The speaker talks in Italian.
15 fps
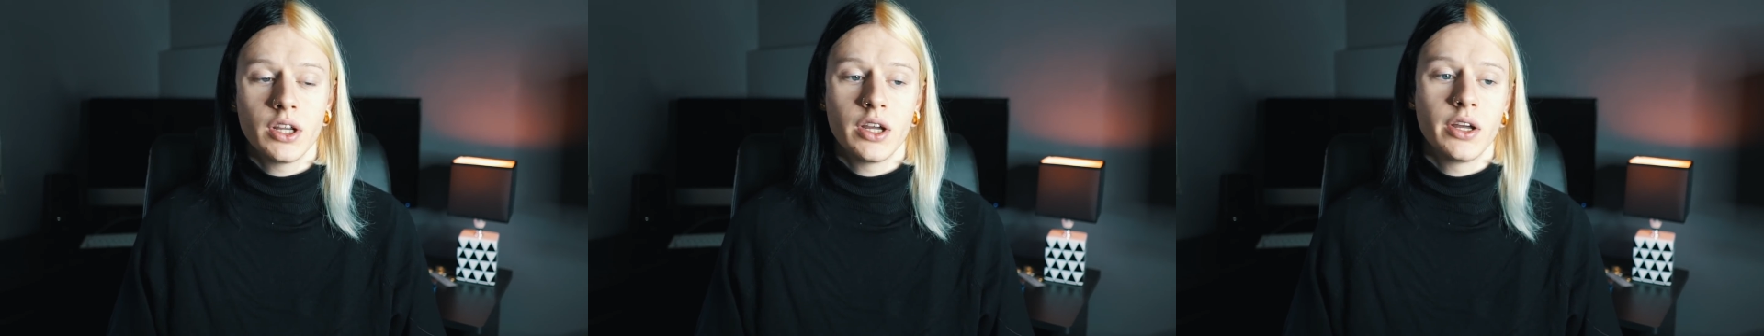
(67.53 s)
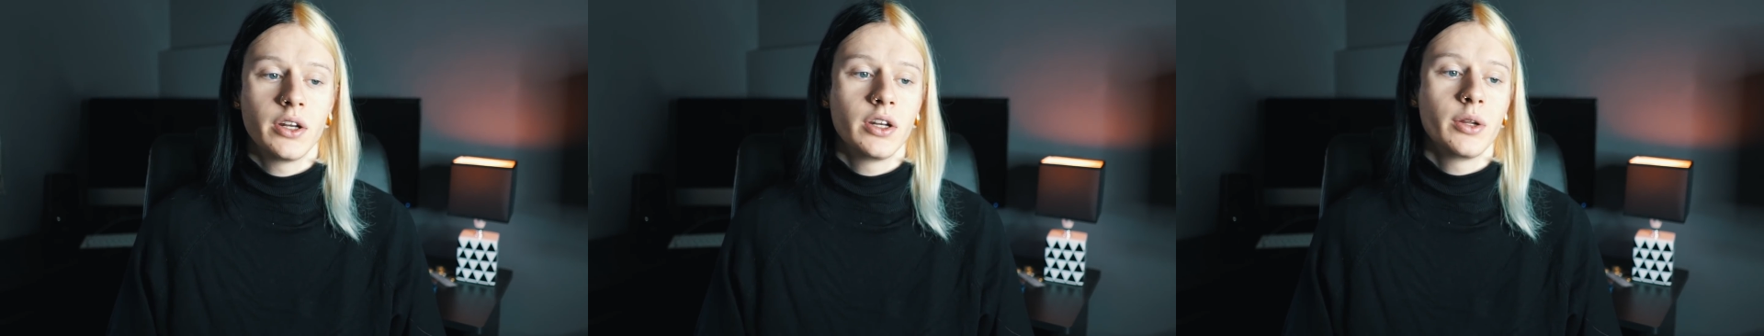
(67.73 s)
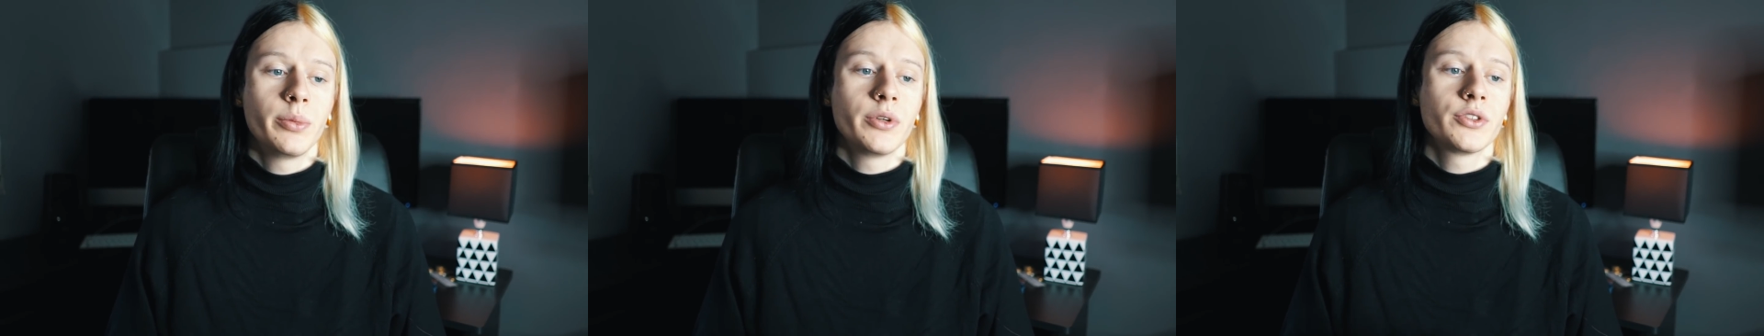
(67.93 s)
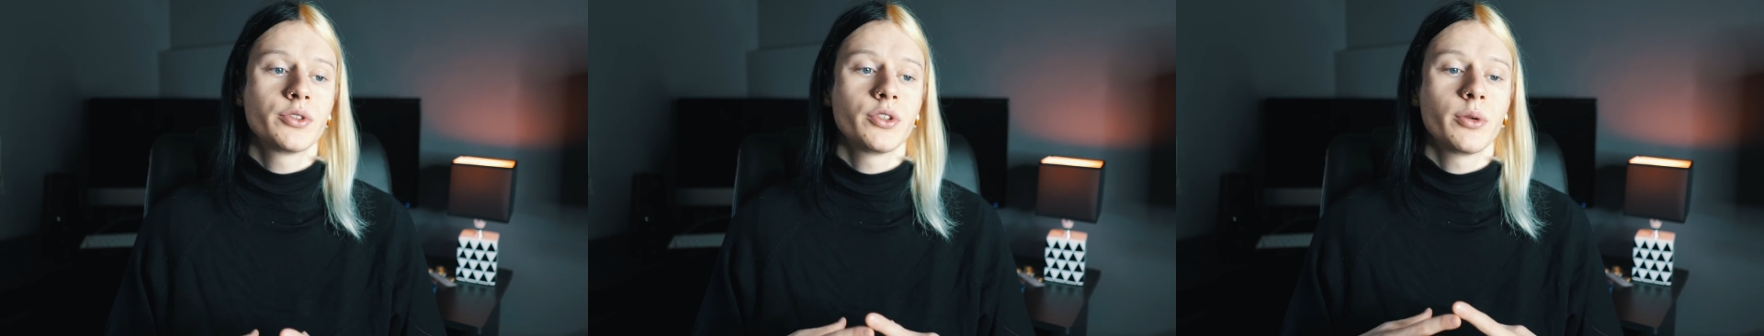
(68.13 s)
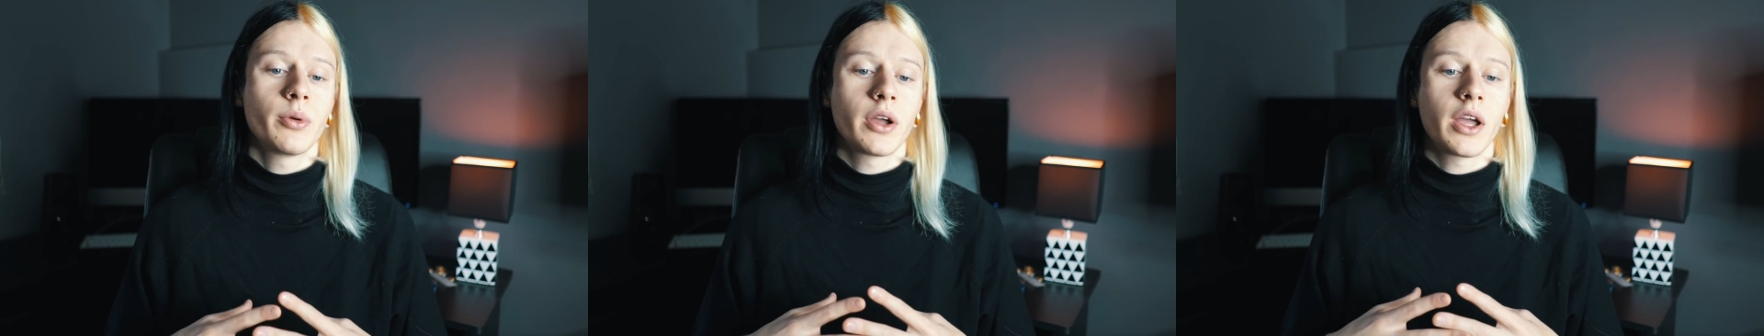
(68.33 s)
alle
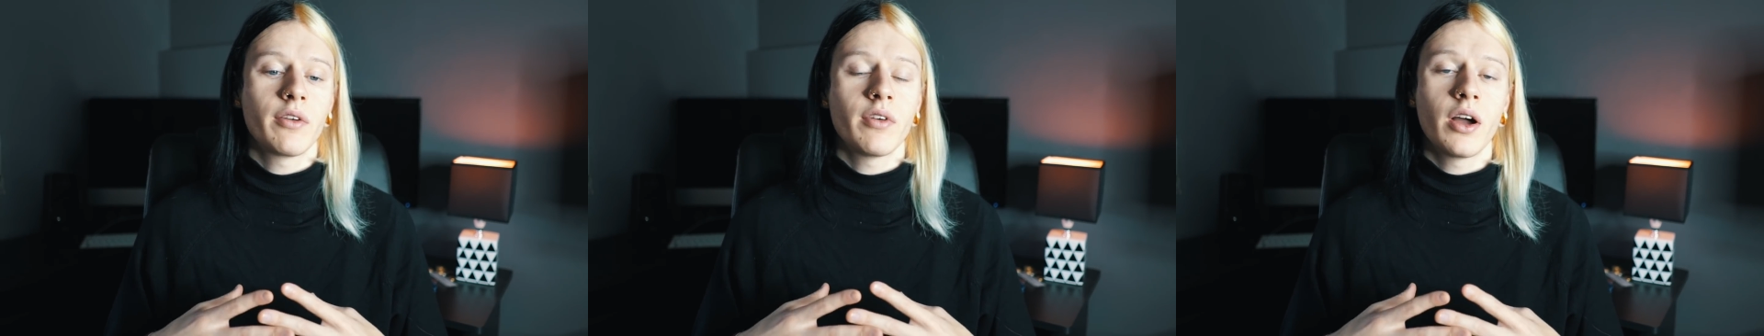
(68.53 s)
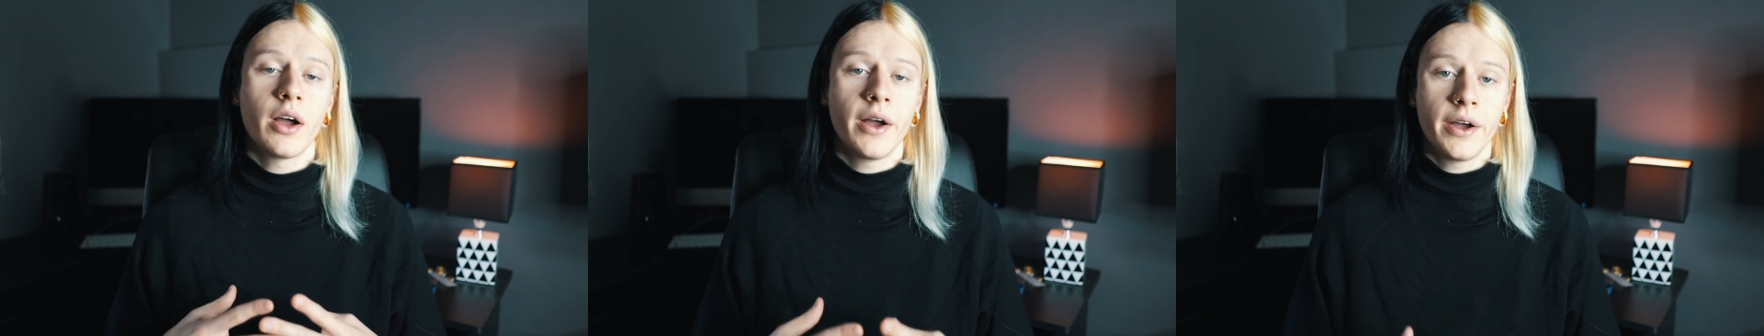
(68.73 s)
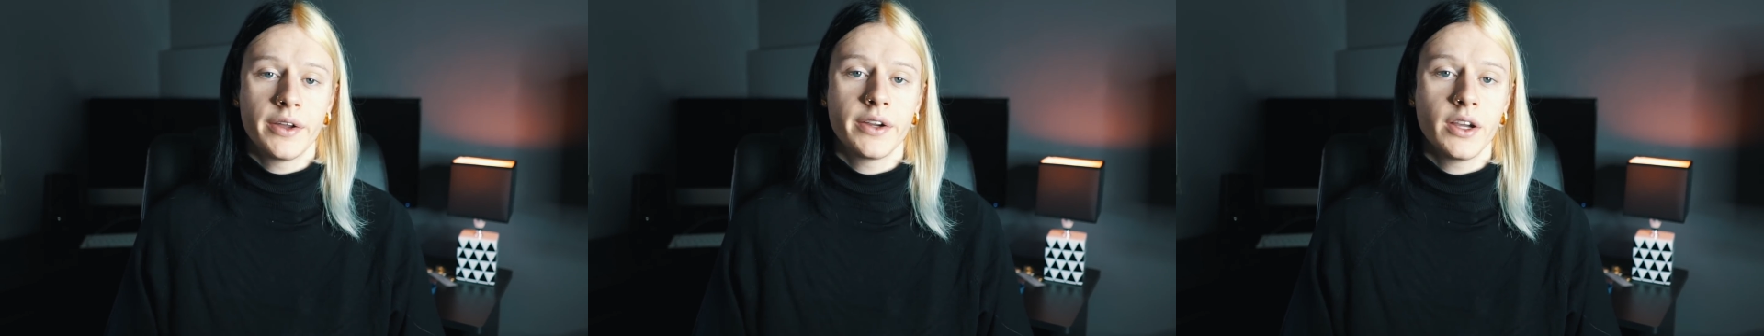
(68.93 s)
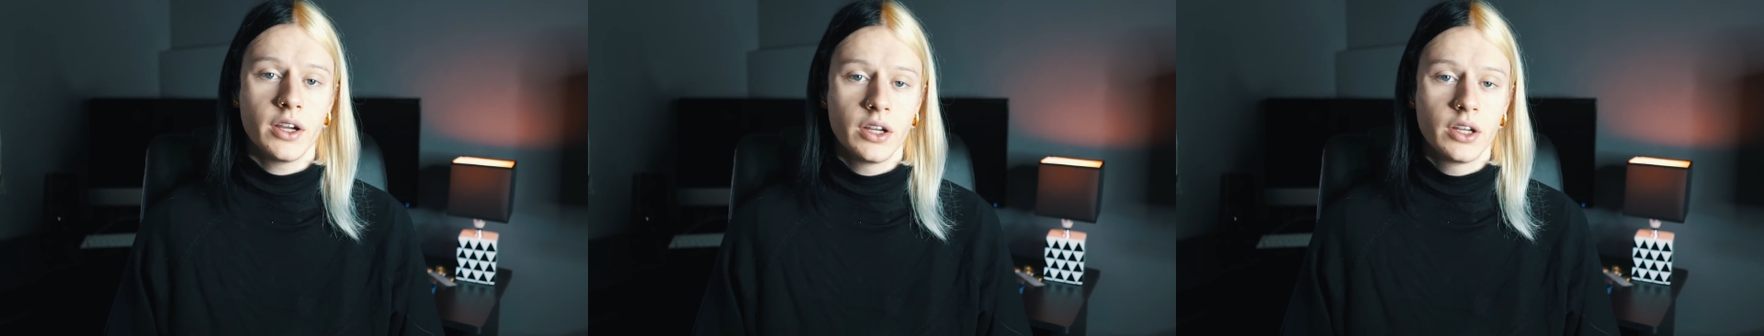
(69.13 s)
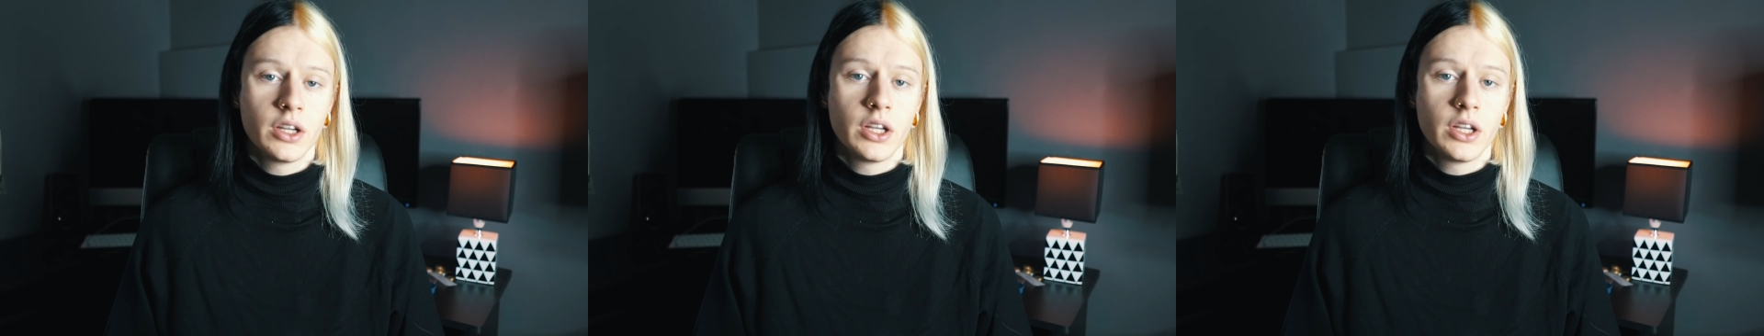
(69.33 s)
persone mancava aria,